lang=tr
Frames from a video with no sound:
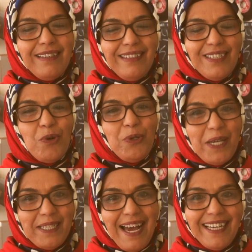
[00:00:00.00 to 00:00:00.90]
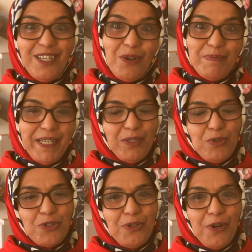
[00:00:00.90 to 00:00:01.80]
e, konuya dahil
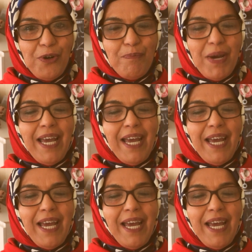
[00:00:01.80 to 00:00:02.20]
olmayı düşünüyorum.